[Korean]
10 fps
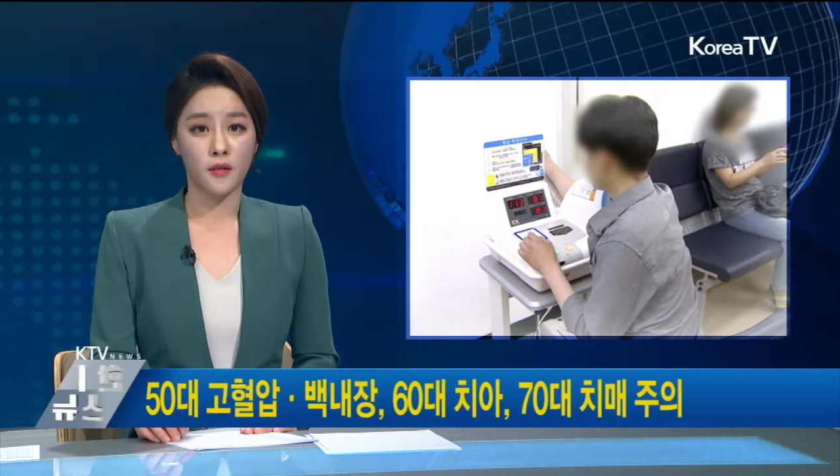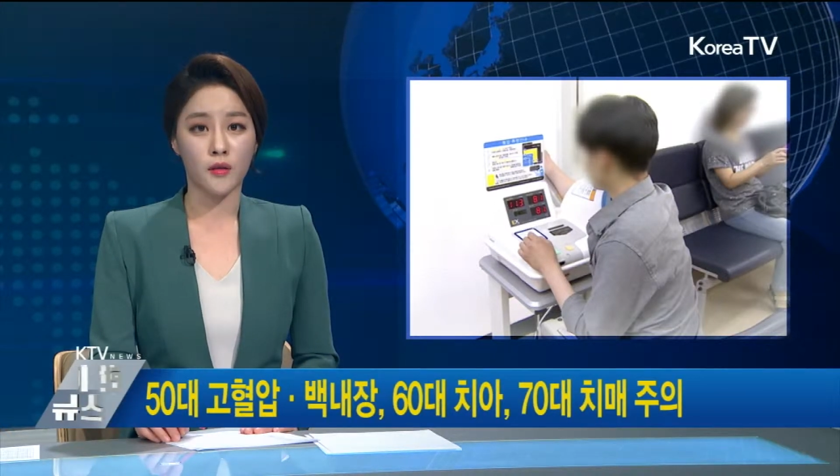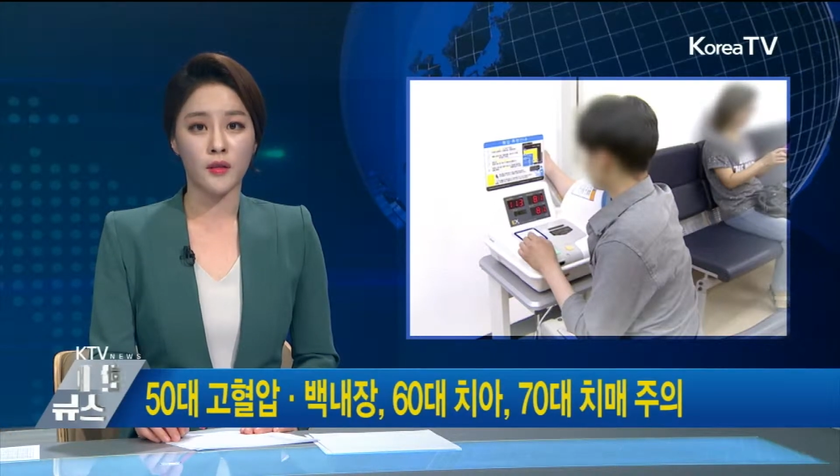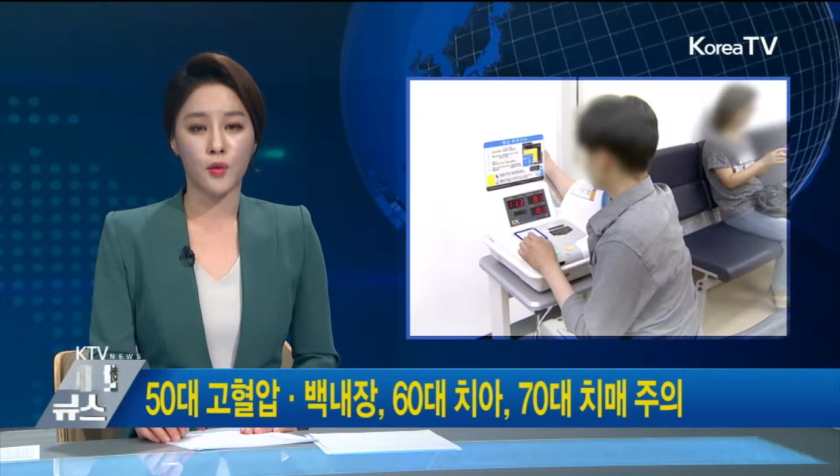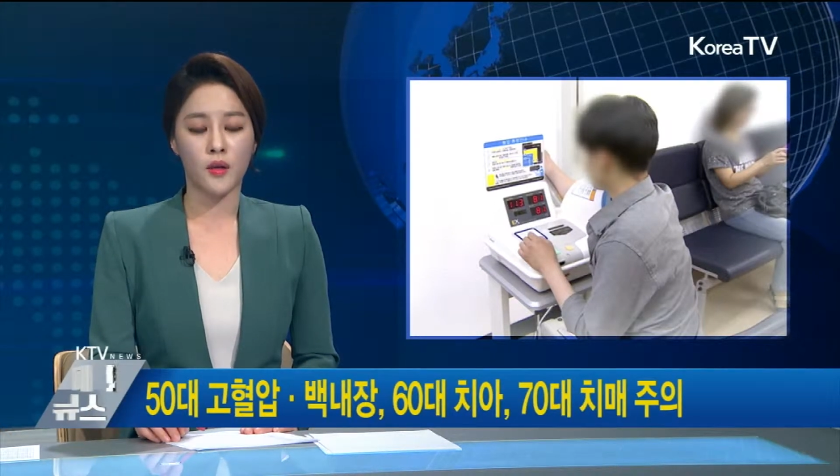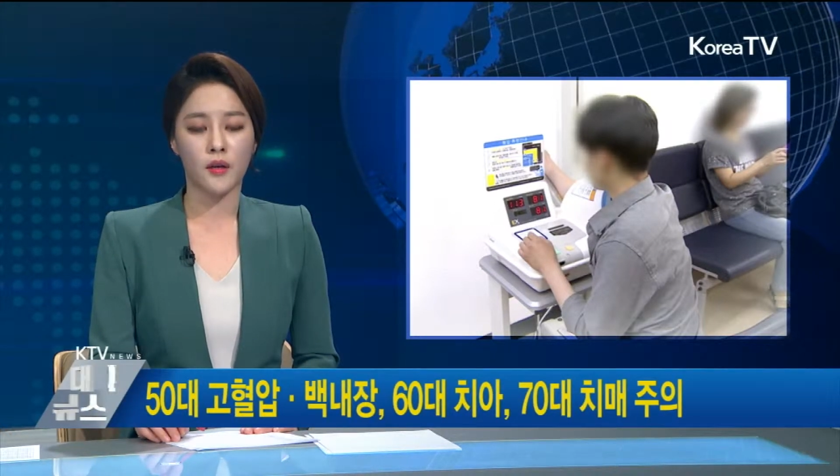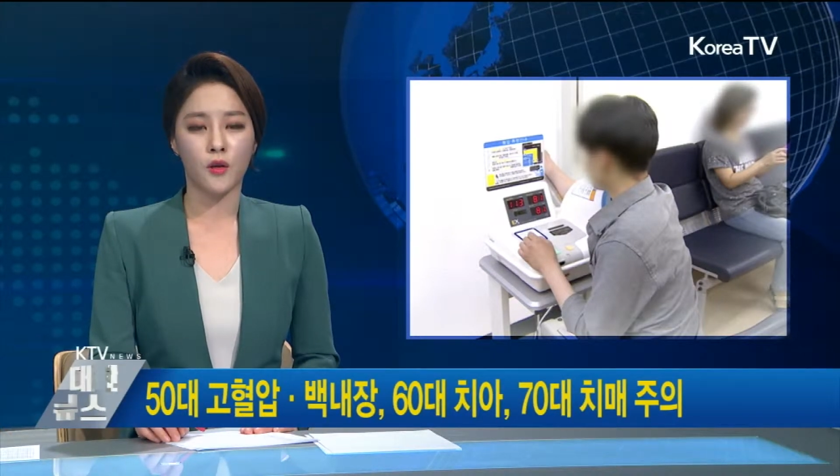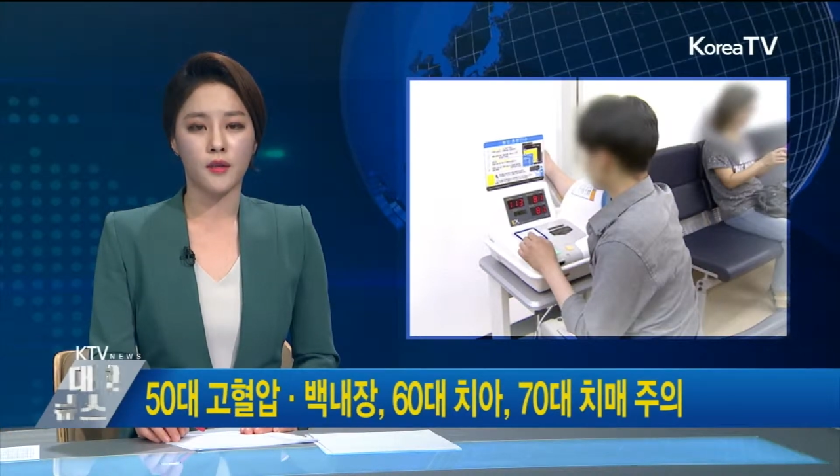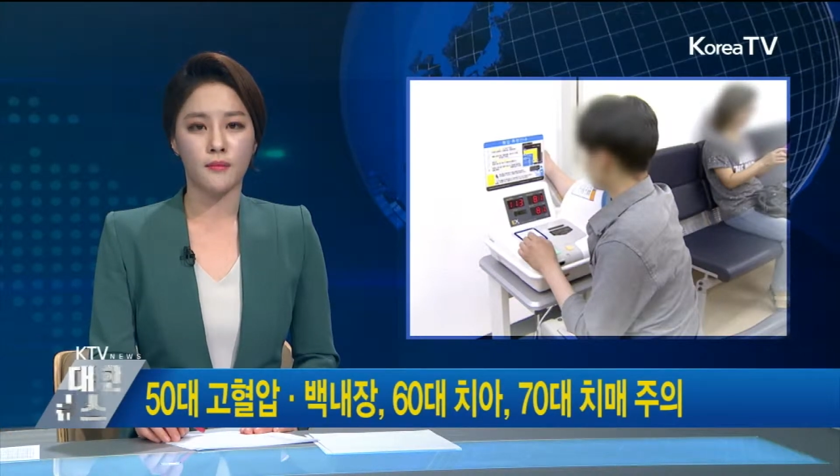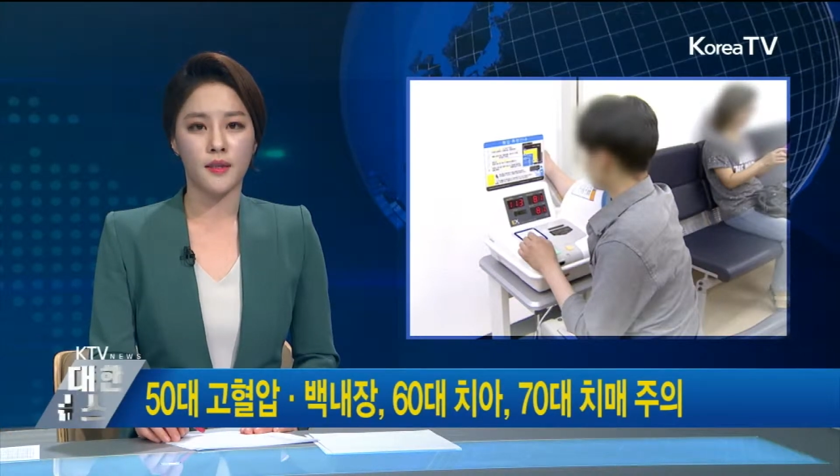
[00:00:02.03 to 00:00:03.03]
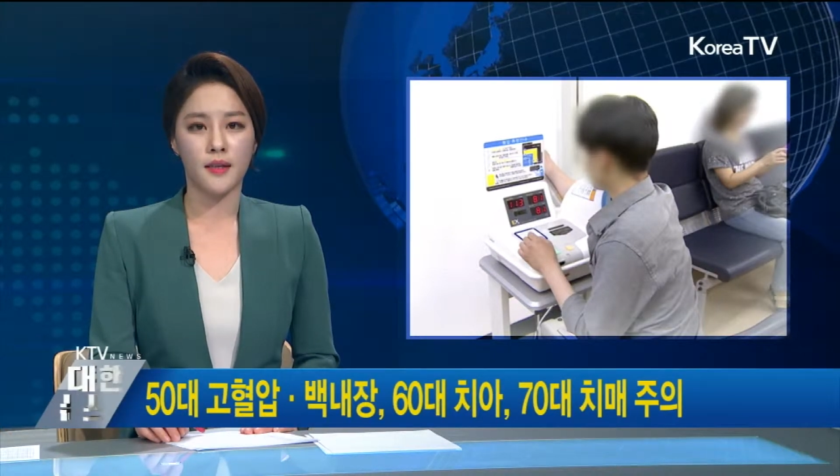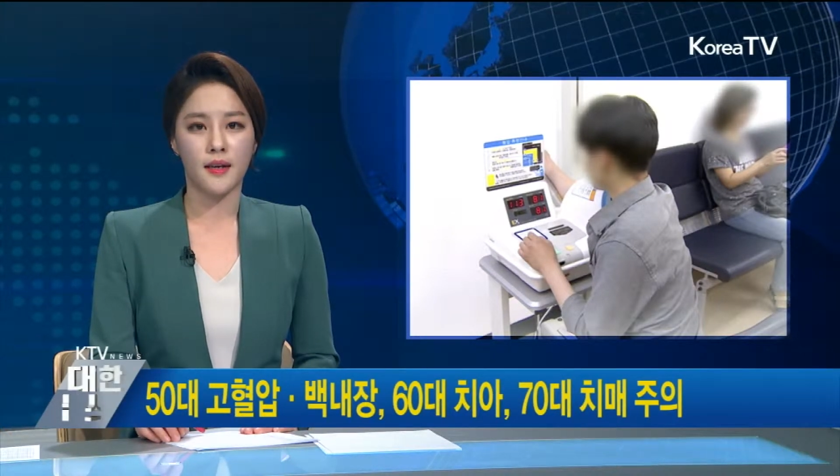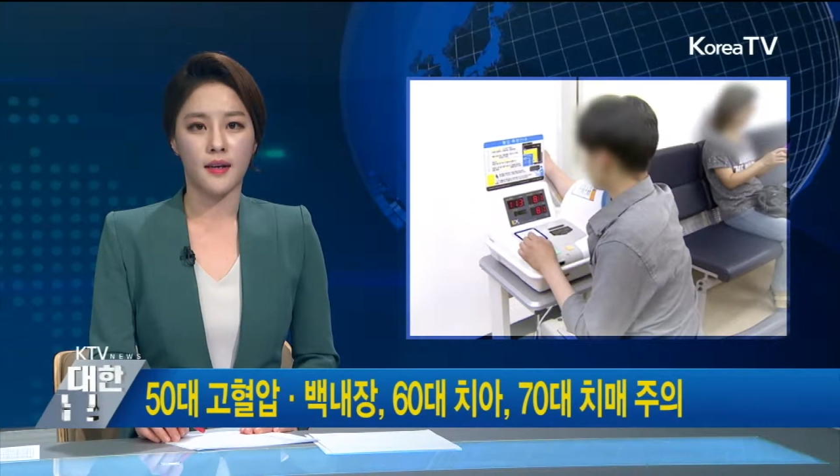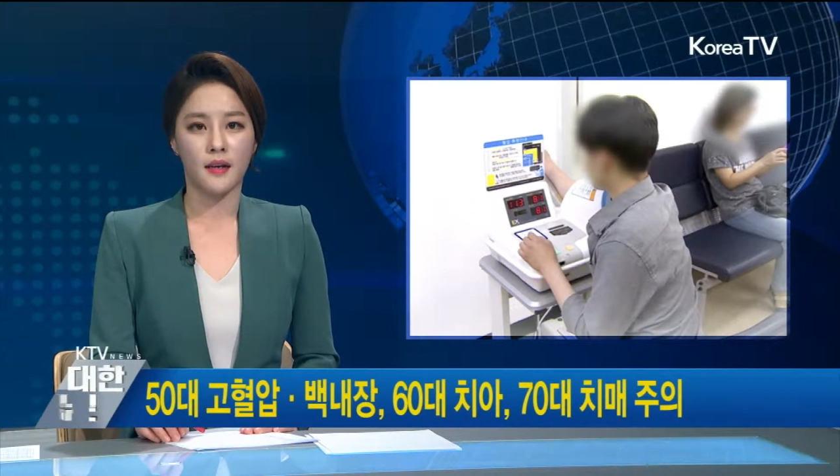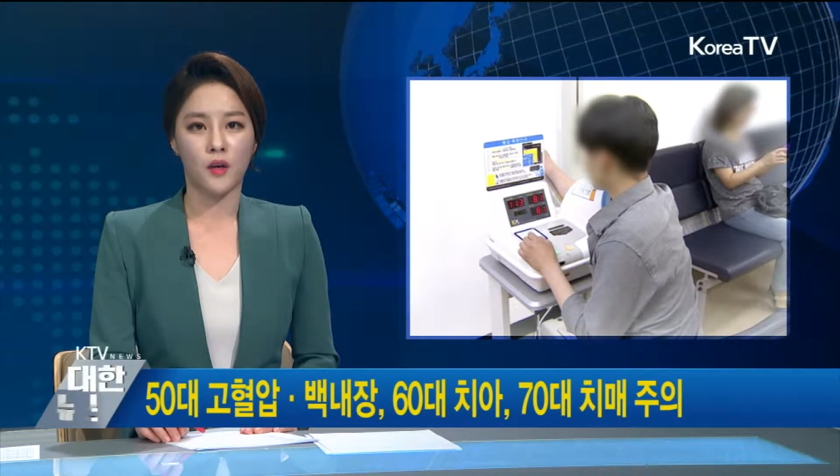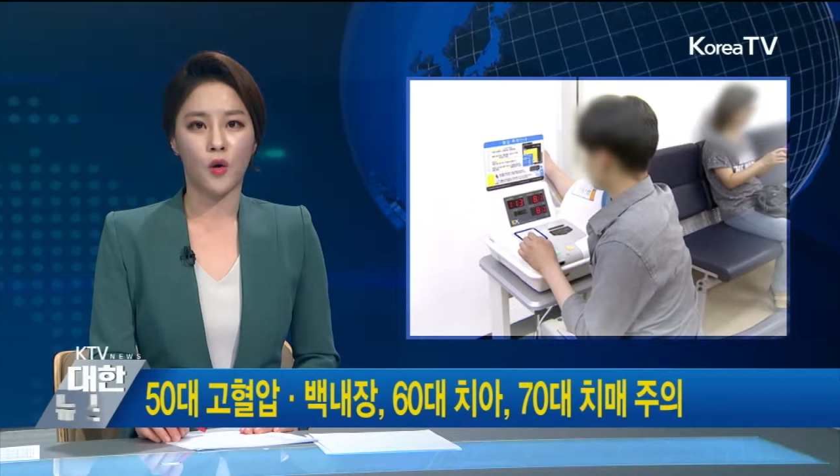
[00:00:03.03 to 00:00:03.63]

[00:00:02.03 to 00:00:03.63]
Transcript: 적신호가 켜집니다.